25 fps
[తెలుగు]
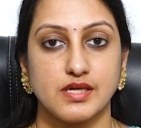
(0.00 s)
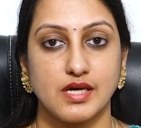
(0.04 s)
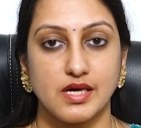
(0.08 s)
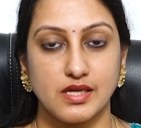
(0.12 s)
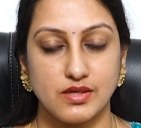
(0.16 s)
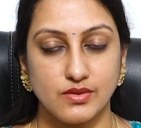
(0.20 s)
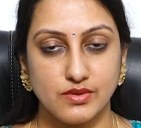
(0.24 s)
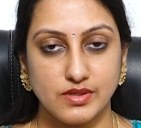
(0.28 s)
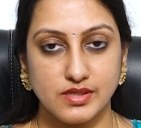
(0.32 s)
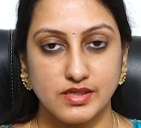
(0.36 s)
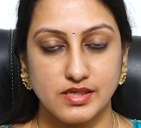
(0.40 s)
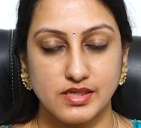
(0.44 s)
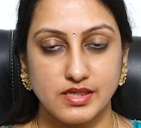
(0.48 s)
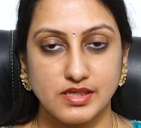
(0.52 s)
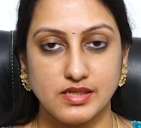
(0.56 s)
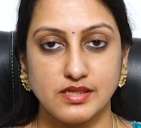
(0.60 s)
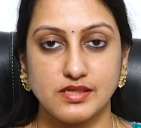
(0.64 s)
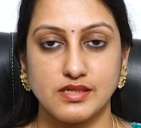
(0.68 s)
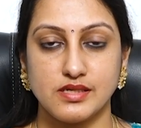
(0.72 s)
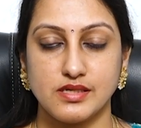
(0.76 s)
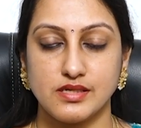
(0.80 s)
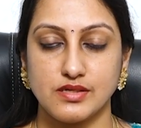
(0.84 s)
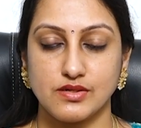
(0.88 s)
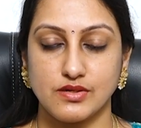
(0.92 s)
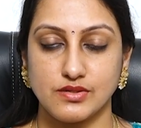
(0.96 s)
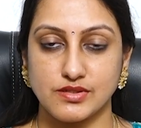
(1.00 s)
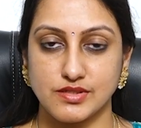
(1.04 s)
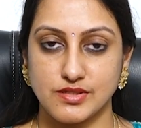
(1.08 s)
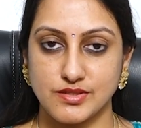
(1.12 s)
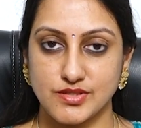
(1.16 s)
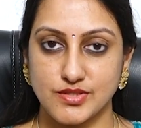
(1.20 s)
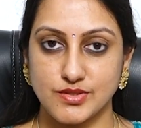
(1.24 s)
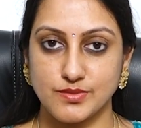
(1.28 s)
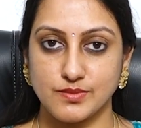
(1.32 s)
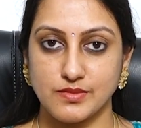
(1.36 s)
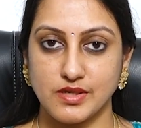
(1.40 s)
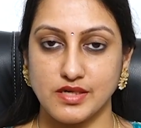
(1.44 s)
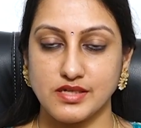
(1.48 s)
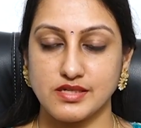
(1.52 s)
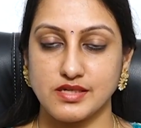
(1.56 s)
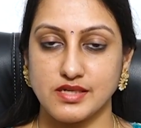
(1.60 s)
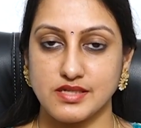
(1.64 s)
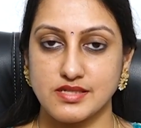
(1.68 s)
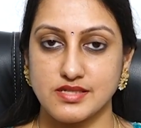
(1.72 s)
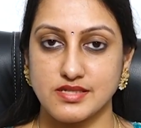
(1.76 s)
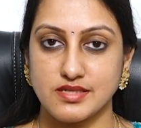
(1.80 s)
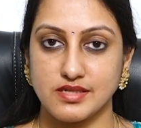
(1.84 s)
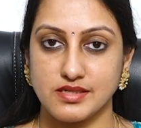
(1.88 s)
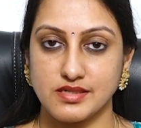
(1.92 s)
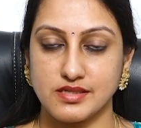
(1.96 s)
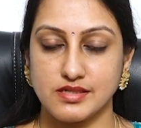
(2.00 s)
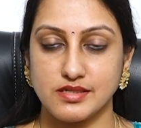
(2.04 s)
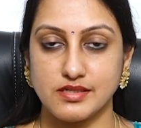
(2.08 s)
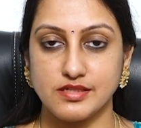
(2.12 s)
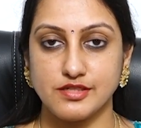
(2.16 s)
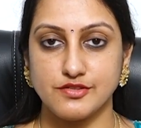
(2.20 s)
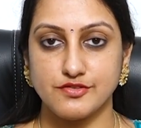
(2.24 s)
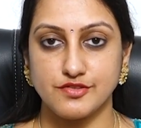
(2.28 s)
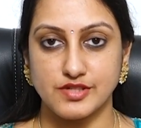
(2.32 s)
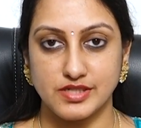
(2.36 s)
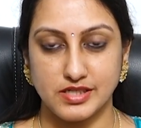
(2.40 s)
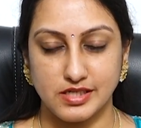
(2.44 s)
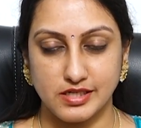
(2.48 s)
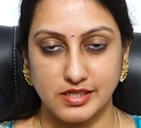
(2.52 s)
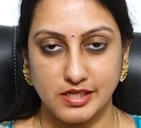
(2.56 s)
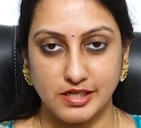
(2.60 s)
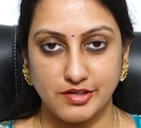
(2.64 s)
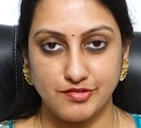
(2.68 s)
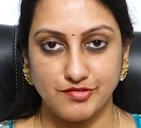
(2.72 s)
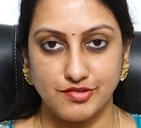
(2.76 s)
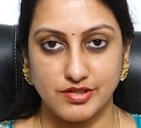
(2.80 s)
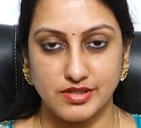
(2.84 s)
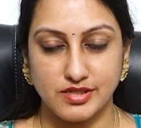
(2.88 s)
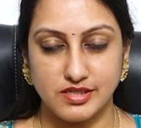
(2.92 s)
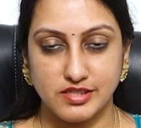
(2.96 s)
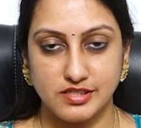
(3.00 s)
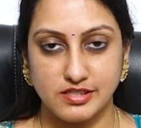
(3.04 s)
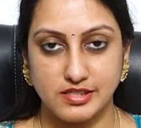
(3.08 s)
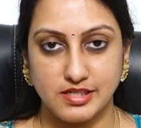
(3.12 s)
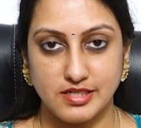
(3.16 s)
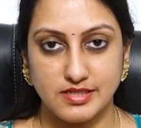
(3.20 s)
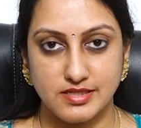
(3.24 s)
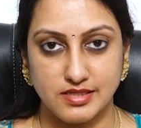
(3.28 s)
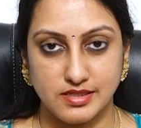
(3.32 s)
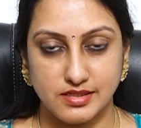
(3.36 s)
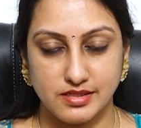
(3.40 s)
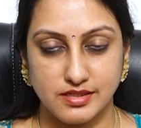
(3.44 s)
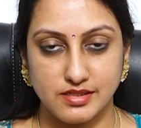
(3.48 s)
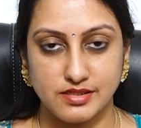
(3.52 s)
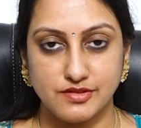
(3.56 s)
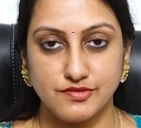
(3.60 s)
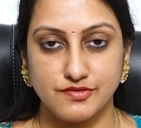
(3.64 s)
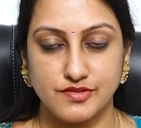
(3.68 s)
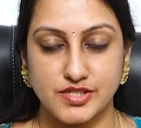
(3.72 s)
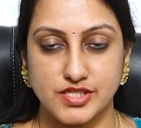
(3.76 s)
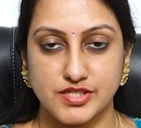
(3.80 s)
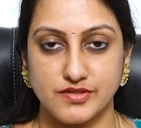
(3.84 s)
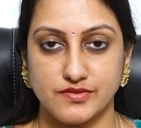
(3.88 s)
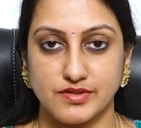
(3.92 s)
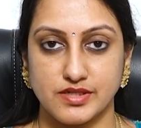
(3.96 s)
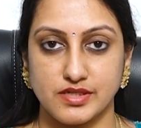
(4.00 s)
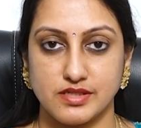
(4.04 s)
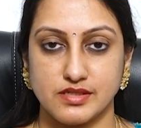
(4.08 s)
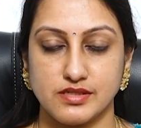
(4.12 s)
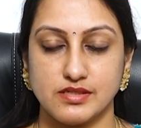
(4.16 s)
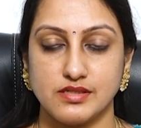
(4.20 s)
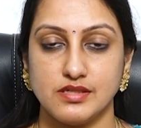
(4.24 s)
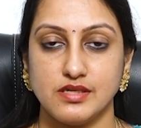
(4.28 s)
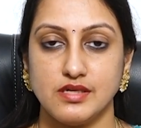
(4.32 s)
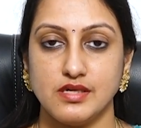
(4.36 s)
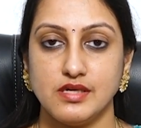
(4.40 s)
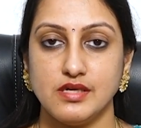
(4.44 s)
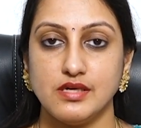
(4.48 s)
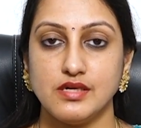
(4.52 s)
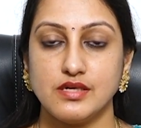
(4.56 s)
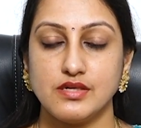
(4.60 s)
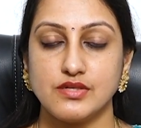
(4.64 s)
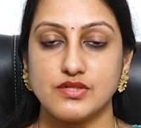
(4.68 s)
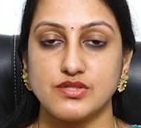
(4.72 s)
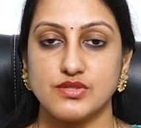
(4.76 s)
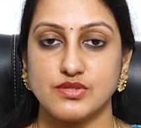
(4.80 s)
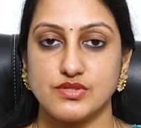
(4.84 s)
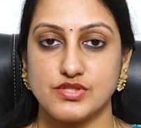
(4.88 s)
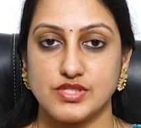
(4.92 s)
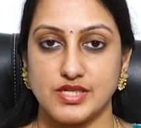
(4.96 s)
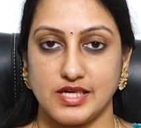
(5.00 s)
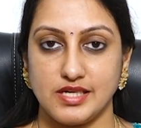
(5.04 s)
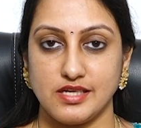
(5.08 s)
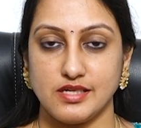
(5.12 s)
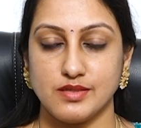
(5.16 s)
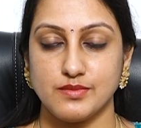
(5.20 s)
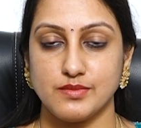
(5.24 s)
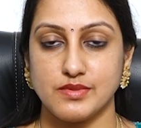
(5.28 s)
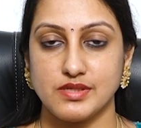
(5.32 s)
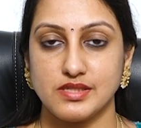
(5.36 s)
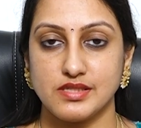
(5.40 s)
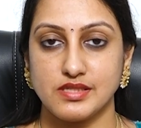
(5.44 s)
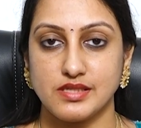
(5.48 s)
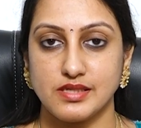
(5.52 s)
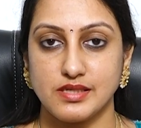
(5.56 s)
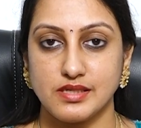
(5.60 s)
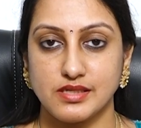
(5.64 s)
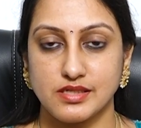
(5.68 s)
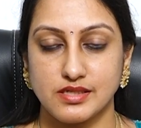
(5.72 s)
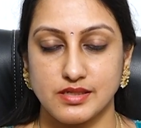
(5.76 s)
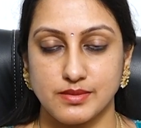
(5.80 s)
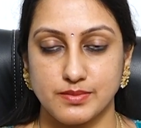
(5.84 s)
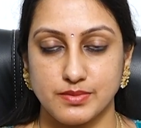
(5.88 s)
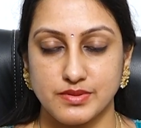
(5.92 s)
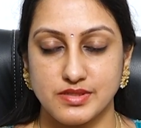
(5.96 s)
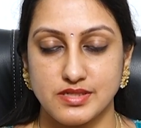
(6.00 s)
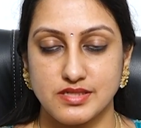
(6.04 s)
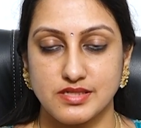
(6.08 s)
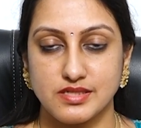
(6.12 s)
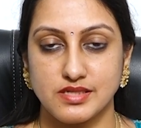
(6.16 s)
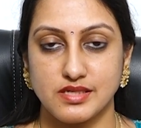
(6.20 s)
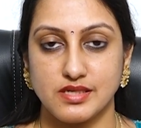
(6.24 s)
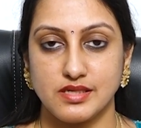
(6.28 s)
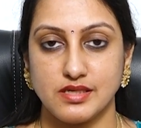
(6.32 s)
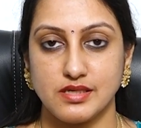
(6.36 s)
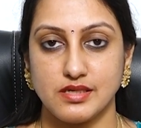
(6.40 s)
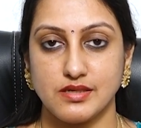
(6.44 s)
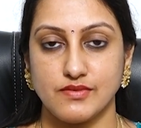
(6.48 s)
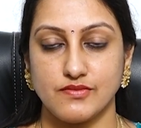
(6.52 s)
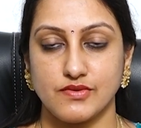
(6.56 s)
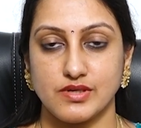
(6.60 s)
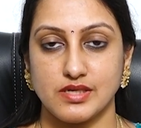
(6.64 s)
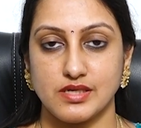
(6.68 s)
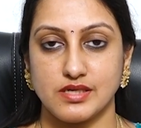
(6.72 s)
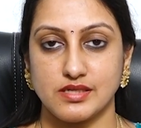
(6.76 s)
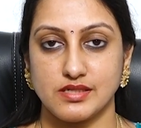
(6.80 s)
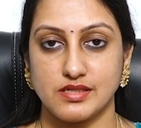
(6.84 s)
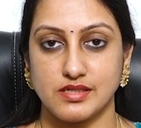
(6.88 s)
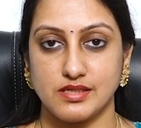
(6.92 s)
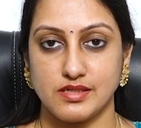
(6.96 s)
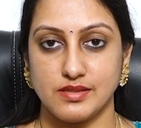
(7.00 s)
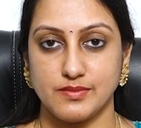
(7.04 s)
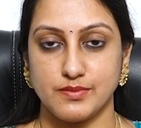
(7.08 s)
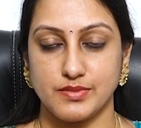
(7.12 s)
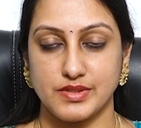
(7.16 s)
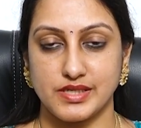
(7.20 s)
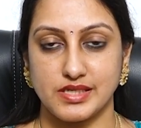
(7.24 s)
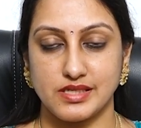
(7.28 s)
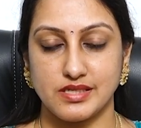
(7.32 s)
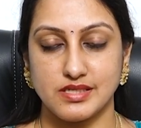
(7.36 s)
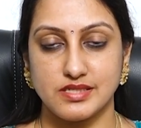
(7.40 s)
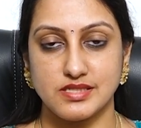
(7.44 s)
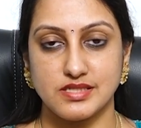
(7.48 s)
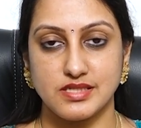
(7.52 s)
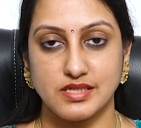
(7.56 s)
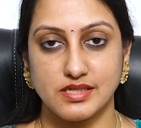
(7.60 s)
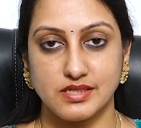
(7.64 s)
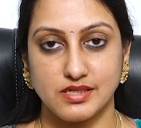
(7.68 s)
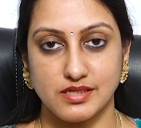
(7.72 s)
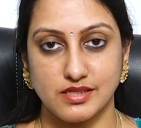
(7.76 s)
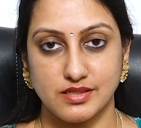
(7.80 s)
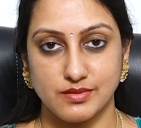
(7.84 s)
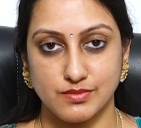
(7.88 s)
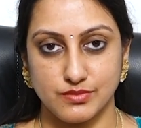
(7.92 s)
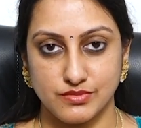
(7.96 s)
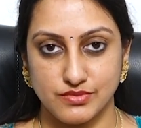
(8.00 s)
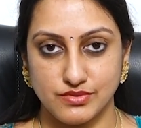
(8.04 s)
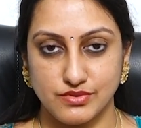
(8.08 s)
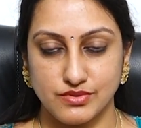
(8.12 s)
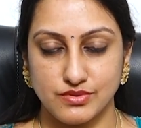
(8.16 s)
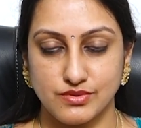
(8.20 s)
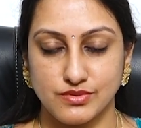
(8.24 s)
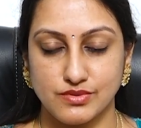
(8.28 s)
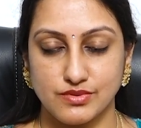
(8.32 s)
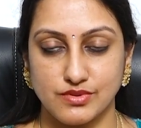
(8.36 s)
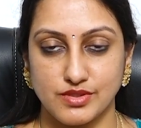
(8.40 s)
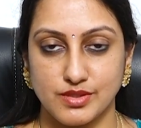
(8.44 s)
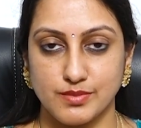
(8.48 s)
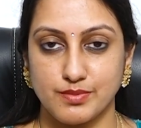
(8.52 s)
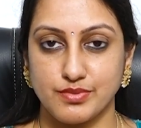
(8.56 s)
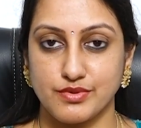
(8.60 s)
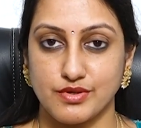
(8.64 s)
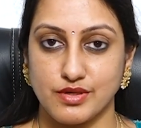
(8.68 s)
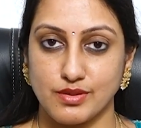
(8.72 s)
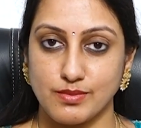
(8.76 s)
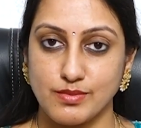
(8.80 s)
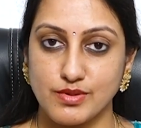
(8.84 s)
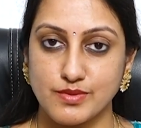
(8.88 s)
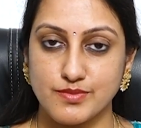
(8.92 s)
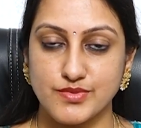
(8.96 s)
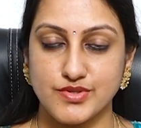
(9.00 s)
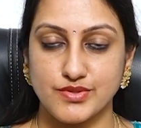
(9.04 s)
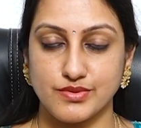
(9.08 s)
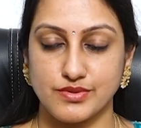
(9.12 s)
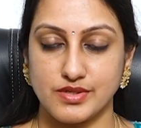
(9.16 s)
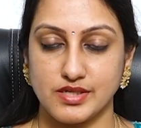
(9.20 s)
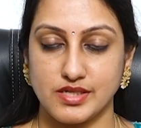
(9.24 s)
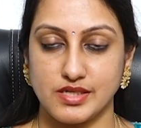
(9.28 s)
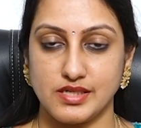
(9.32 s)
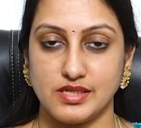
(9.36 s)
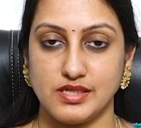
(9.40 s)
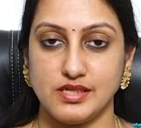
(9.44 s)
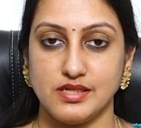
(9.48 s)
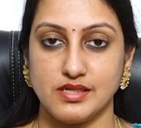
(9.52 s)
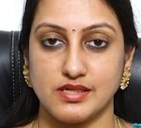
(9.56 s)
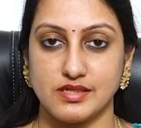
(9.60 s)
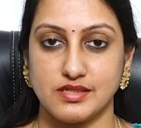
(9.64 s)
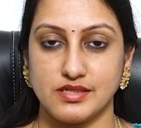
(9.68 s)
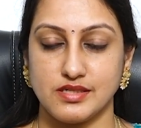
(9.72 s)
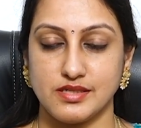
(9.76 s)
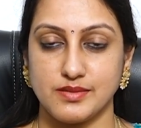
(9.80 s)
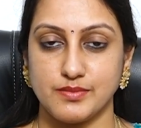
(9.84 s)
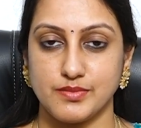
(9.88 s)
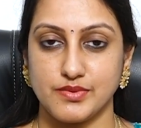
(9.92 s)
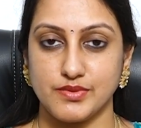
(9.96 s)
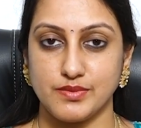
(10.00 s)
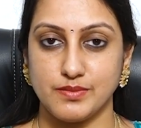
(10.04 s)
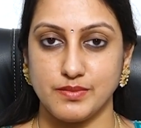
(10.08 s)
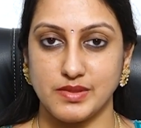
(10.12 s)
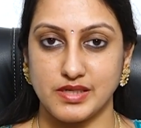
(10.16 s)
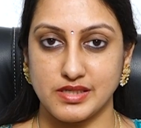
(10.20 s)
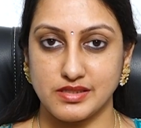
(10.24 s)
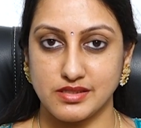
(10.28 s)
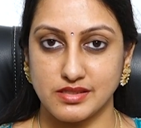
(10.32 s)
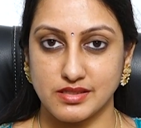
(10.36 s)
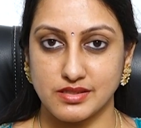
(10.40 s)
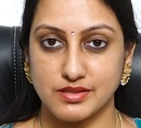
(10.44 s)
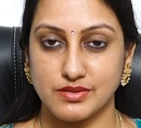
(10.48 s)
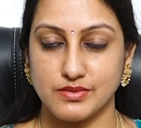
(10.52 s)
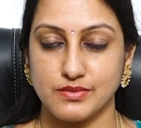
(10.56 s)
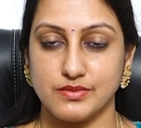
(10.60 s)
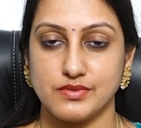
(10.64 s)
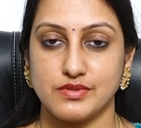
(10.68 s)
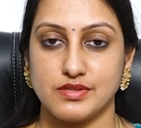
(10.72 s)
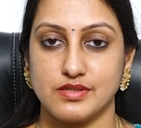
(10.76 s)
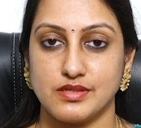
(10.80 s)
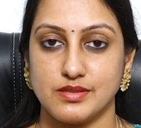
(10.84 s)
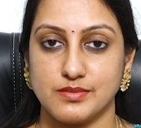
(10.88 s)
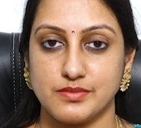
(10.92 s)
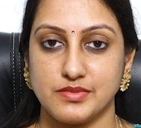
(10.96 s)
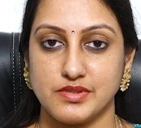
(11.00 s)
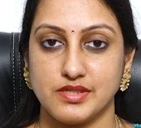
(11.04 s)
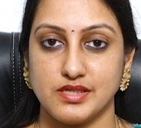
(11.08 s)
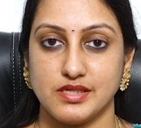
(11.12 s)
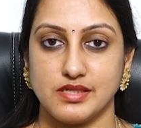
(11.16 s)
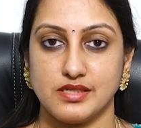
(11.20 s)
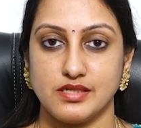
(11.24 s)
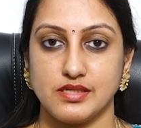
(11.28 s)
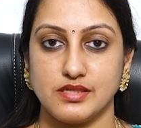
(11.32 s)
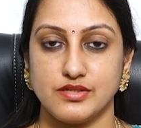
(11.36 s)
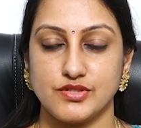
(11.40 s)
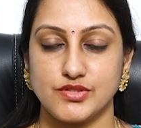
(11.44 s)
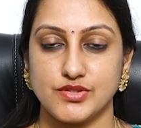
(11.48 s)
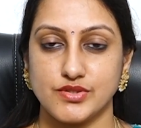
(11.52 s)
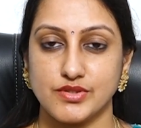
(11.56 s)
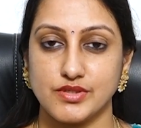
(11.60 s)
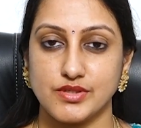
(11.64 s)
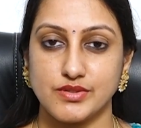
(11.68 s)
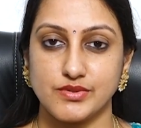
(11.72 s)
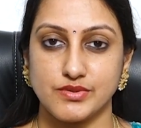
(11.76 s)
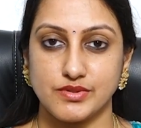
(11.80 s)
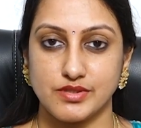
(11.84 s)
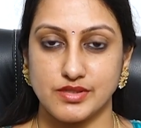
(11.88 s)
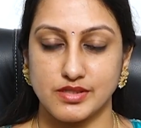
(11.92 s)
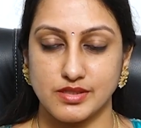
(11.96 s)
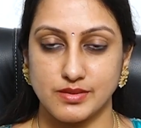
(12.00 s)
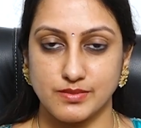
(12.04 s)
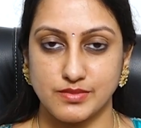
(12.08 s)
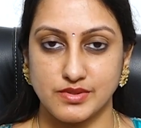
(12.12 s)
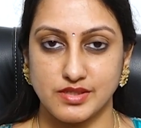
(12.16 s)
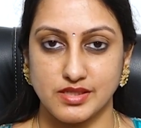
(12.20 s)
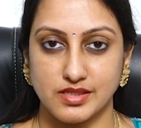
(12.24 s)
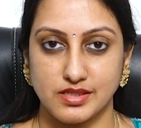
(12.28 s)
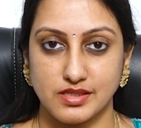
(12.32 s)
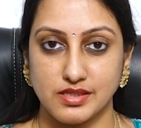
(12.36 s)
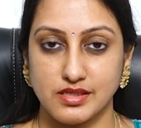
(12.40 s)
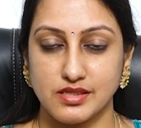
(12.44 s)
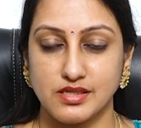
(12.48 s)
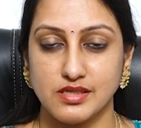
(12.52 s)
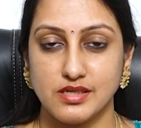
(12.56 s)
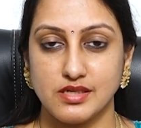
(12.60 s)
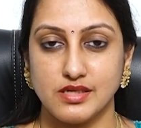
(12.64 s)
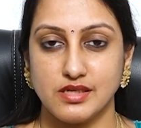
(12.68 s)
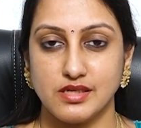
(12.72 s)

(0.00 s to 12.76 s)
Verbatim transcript: హలో అండి నేను డాక్టర్ సుమ కన్సల్టెంట్ ఫర్టీ నైన్ ఫర్టిలిటీ సెంటర్ విజయవాడ సో చాలామంది కపుల్స్కి వాళ్ళకి ప్రెగ్నెన్సీ కన్నా ముందు కొన్ని ప్రాబ్లమ్స్ ఉంటాయి అంటే ఇప్పుడు బ్లడ్ తక్కువ ఉండడం కానీ షుగర్ ఉండడం కానీ